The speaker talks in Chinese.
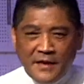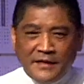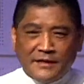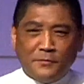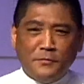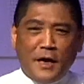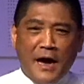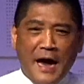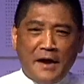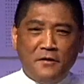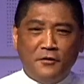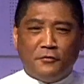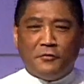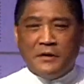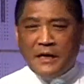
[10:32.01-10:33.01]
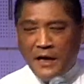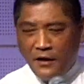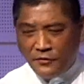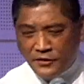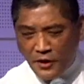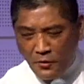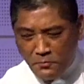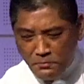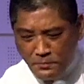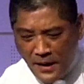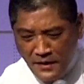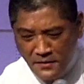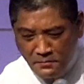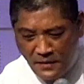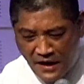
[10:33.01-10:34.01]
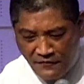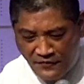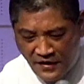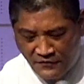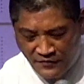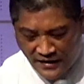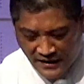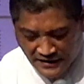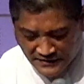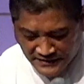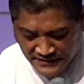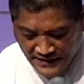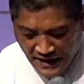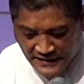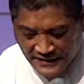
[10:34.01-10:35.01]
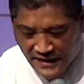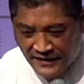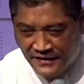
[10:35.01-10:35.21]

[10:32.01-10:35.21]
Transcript: 什么叫旱路？他叫我们把那吗啡粉啊撒在